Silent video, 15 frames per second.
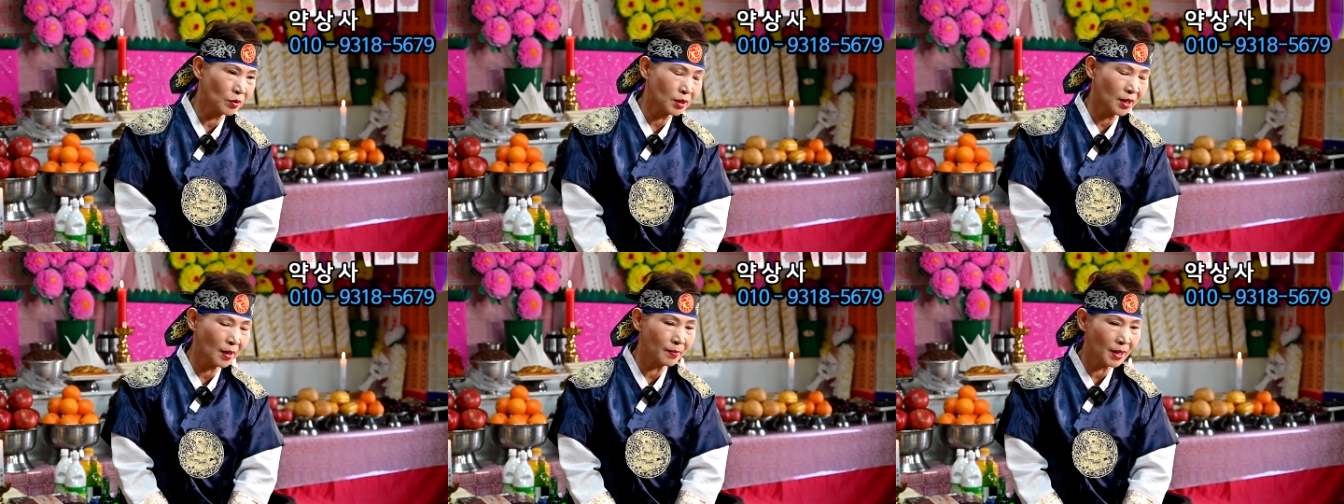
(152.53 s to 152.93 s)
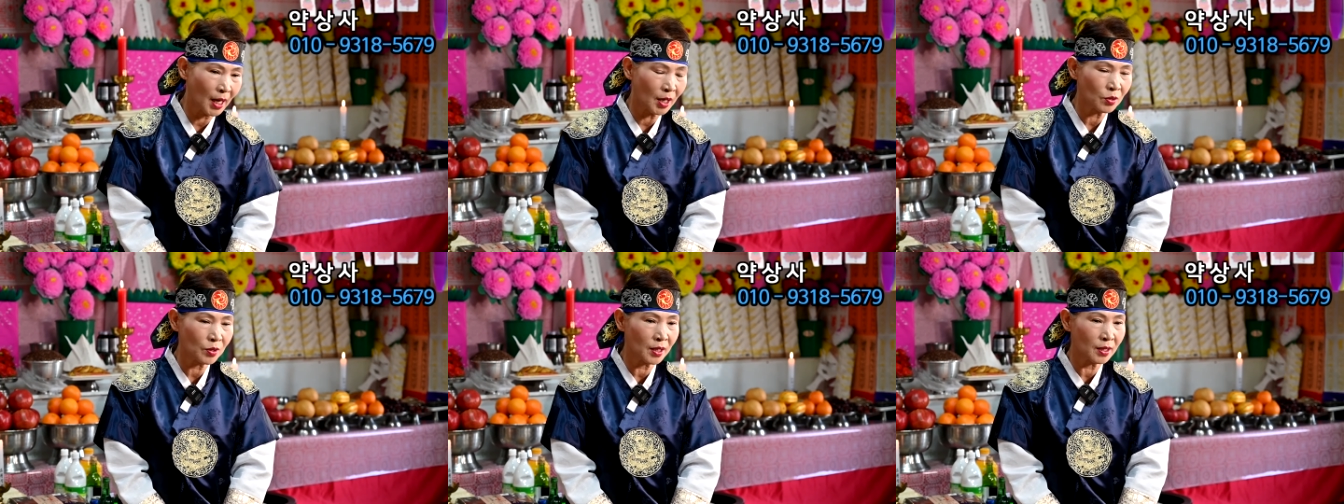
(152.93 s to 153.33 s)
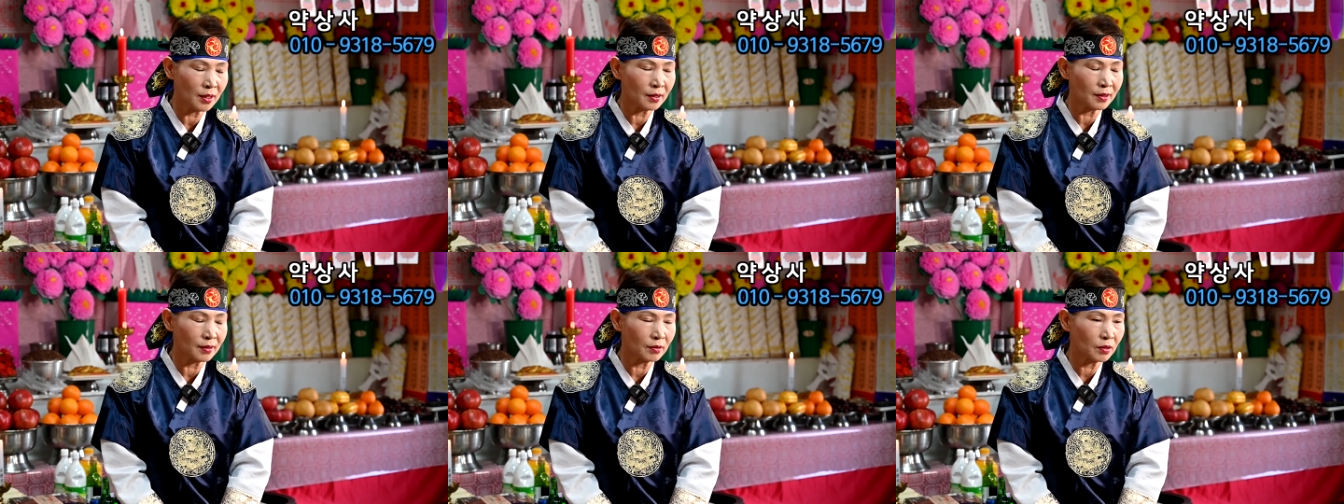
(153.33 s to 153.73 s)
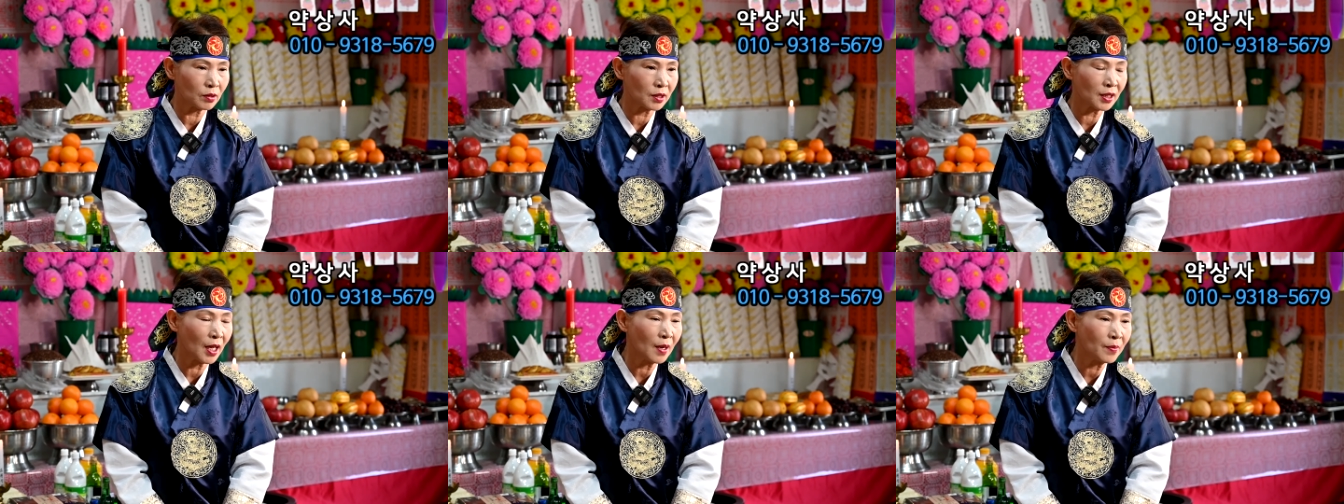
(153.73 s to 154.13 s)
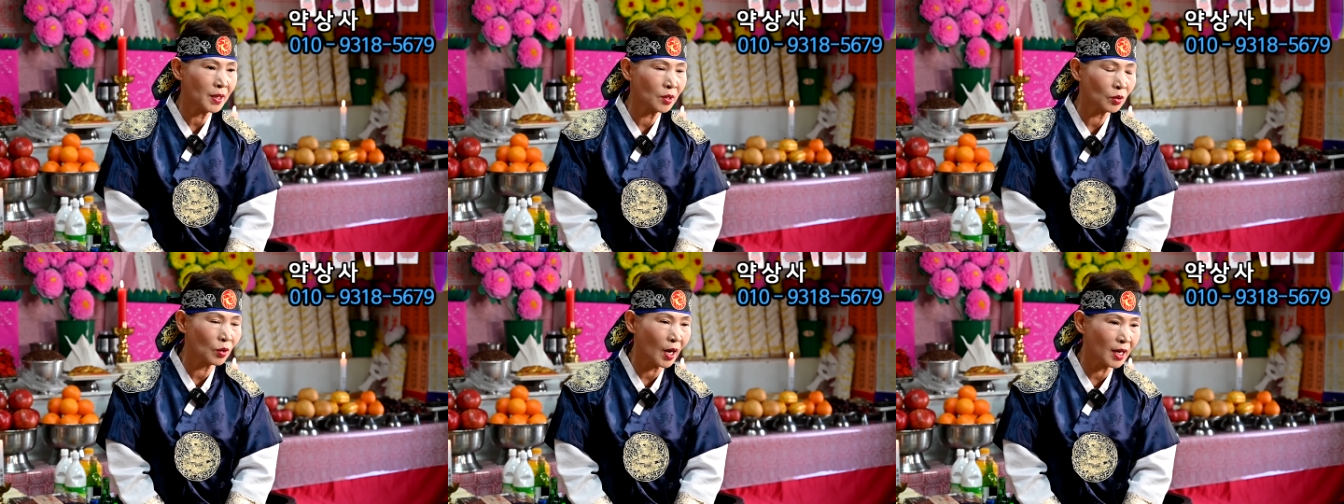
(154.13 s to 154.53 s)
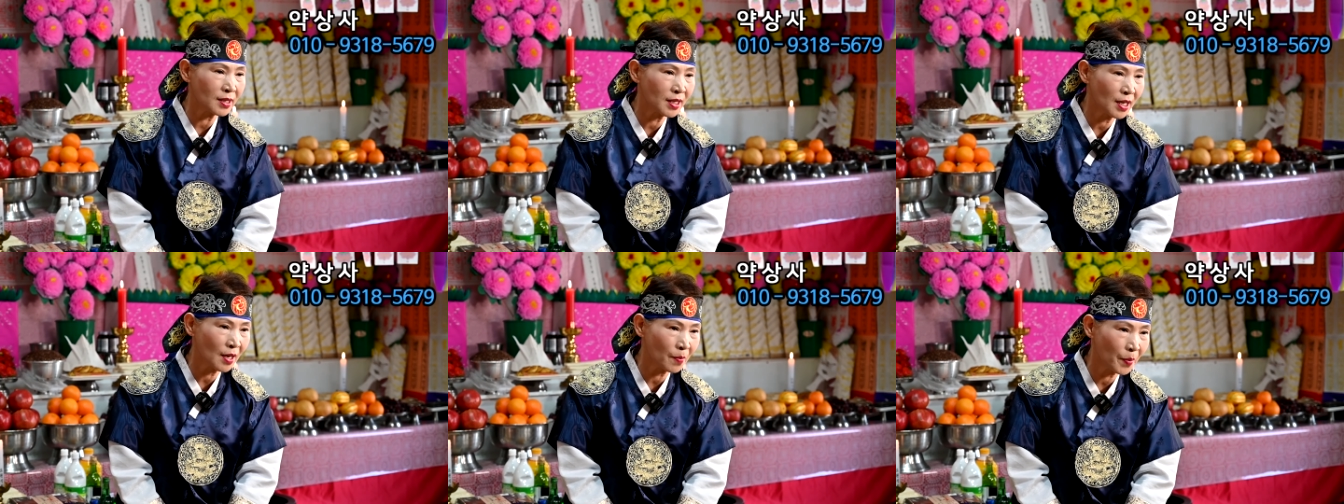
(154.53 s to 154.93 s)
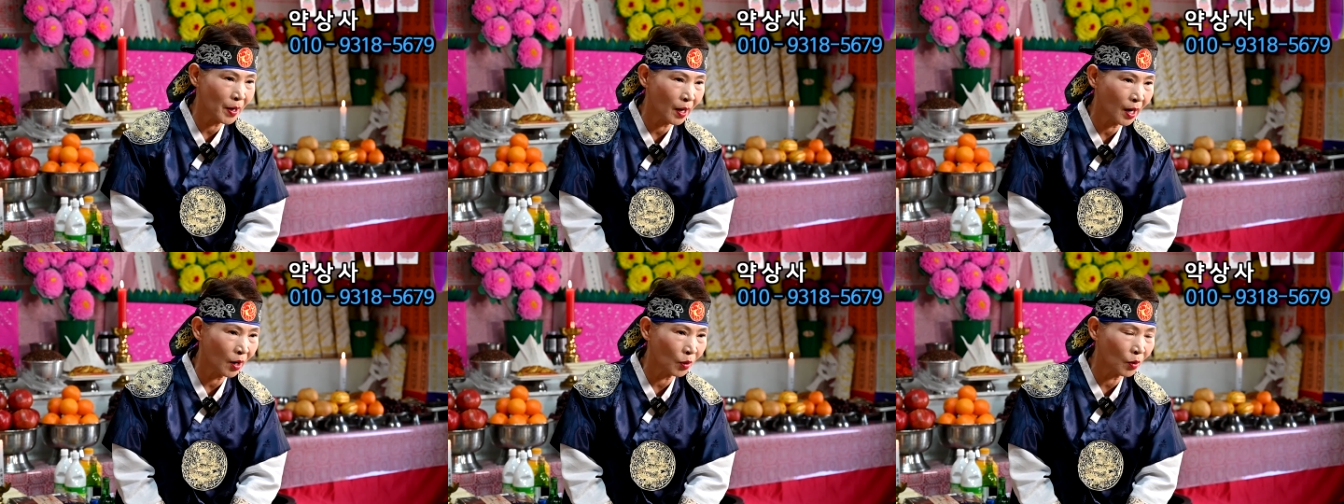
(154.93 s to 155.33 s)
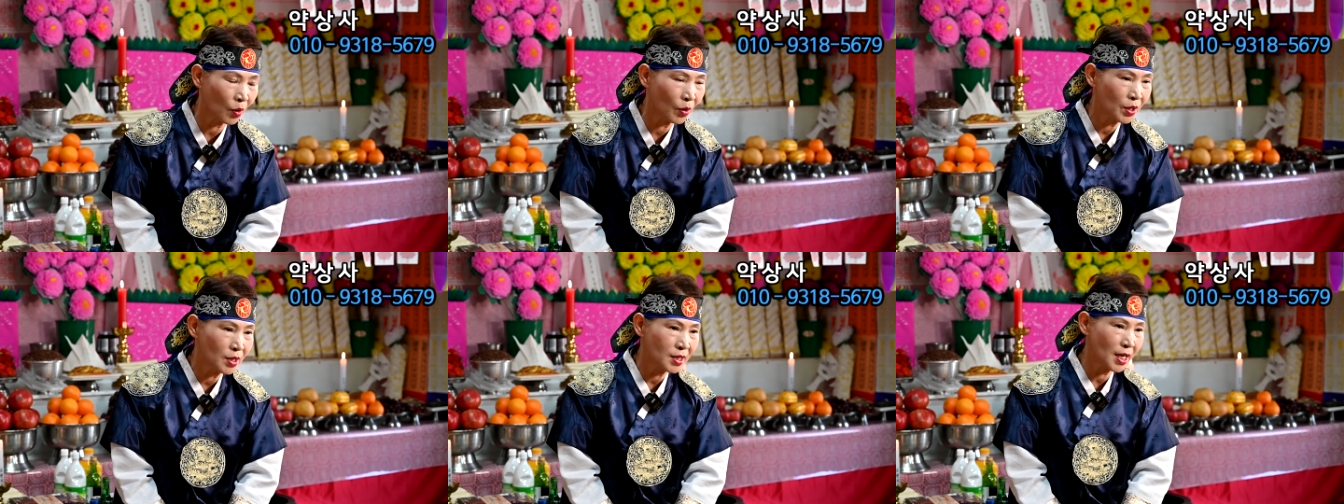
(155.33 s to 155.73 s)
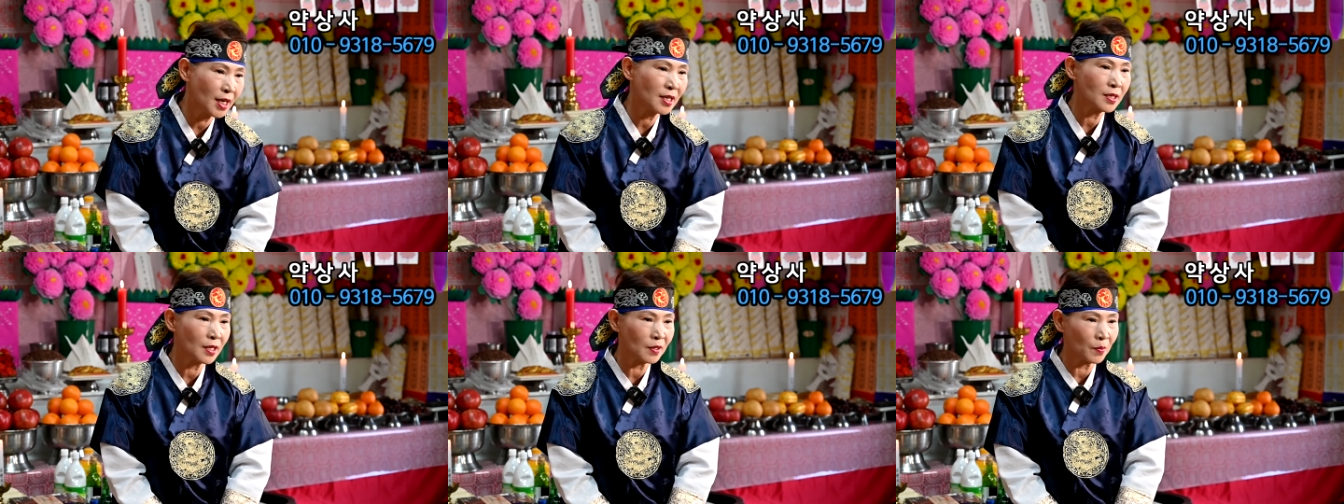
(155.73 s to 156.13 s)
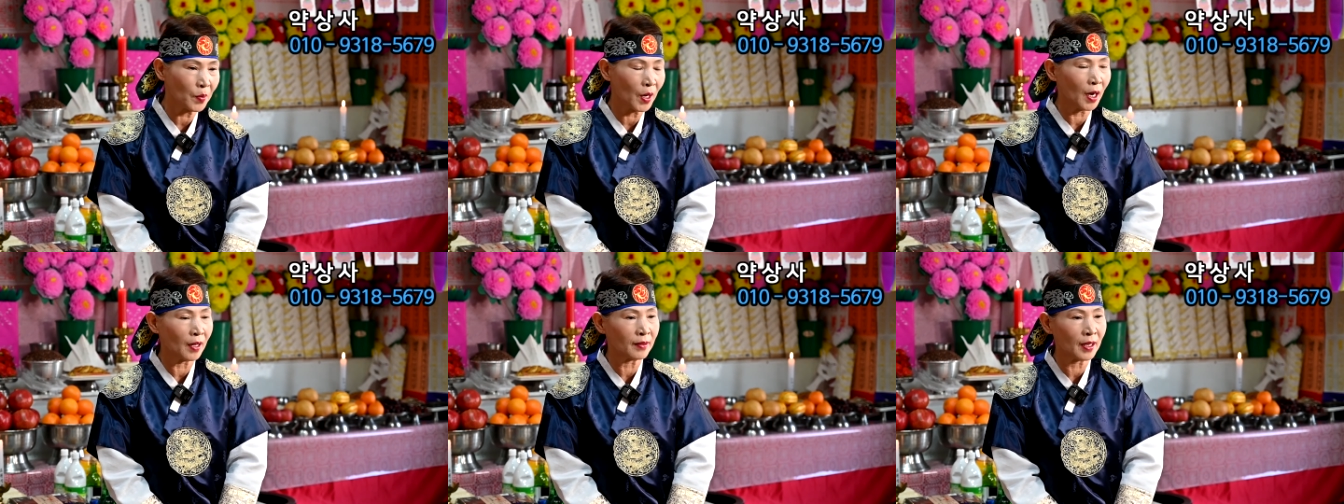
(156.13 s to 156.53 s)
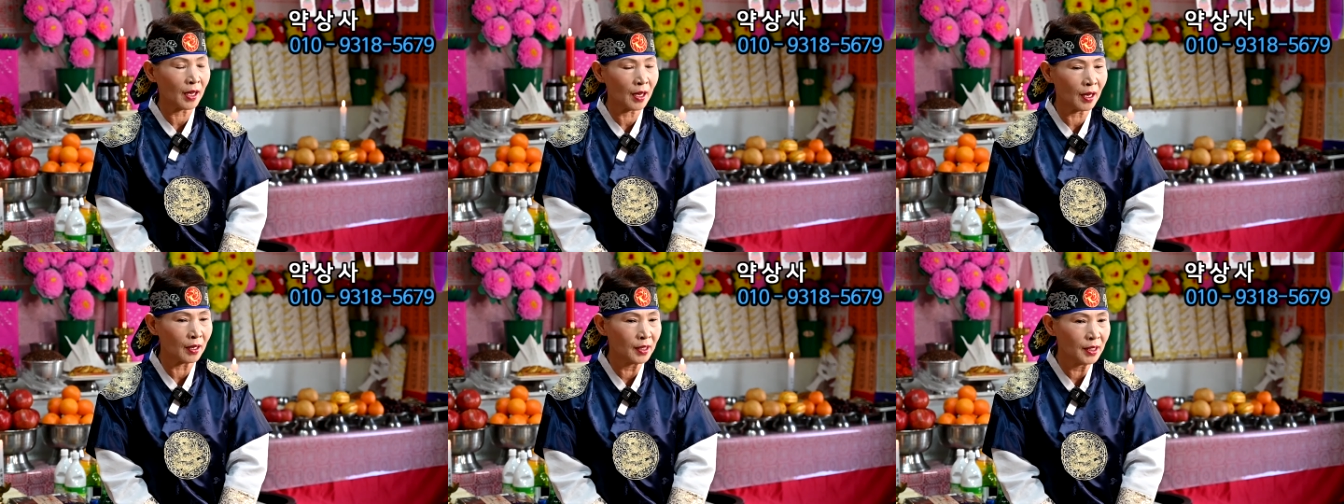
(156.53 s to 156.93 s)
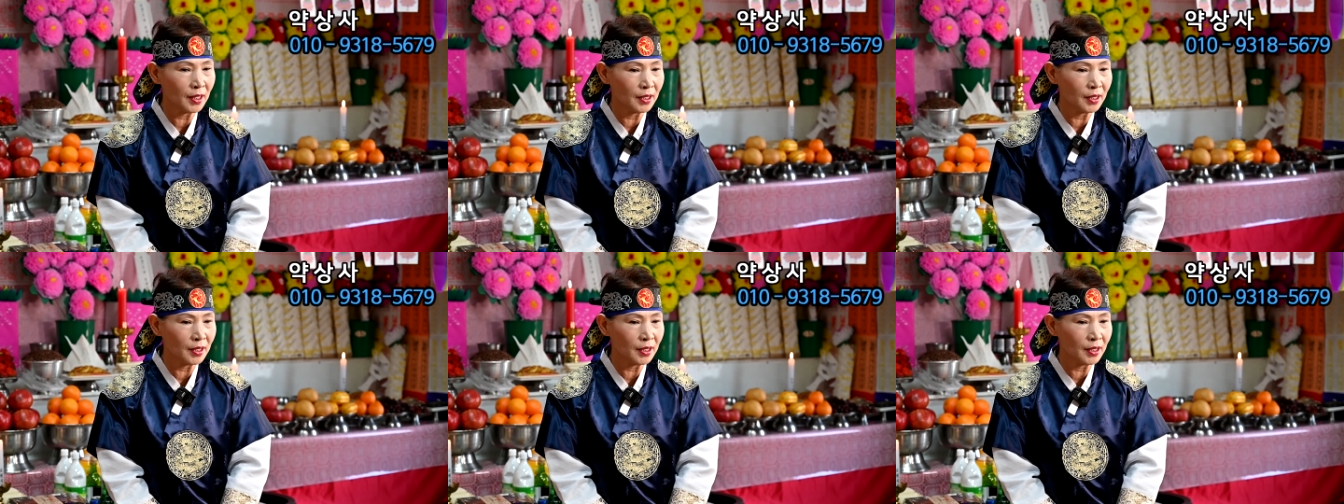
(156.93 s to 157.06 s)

그 다음에 나중에는 그 다음에는 또 아시아의 평화고 세계적인 평화인데